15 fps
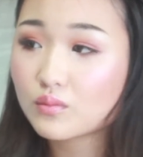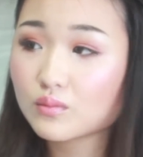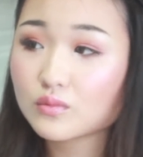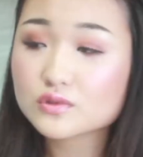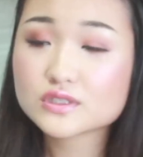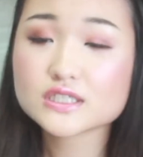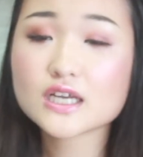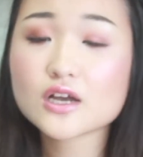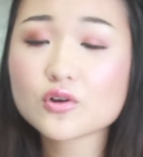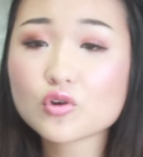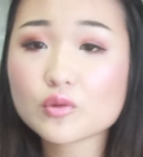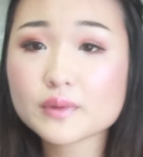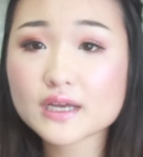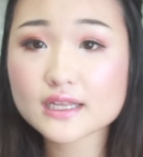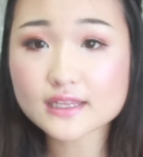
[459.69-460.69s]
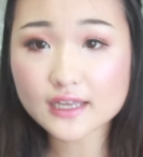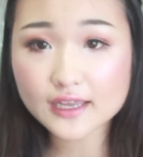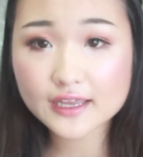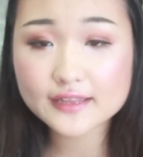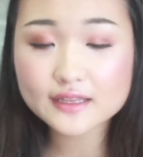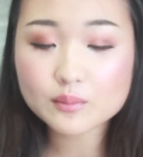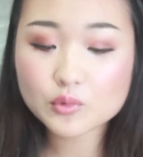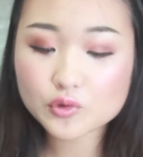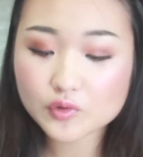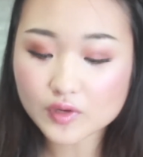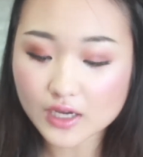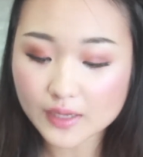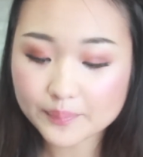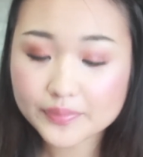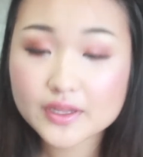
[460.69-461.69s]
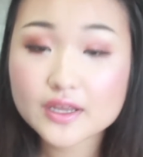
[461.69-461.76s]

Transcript: う持ち運びが大変なものが